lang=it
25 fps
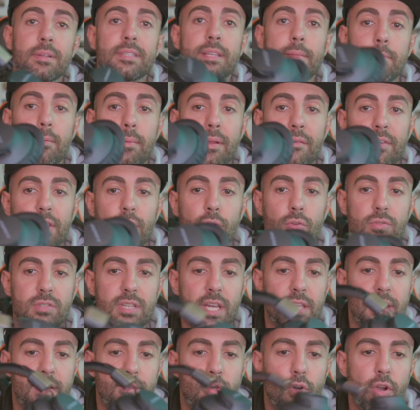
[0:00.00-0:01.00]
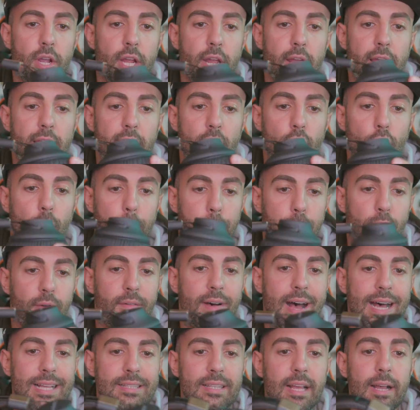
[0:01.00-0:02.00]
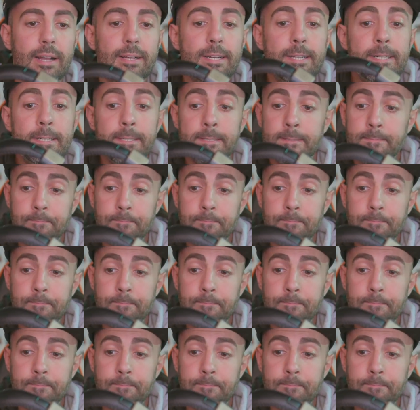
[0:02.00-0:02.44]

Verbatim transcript: per esempio me l'avete consigliata voi e l'ho provata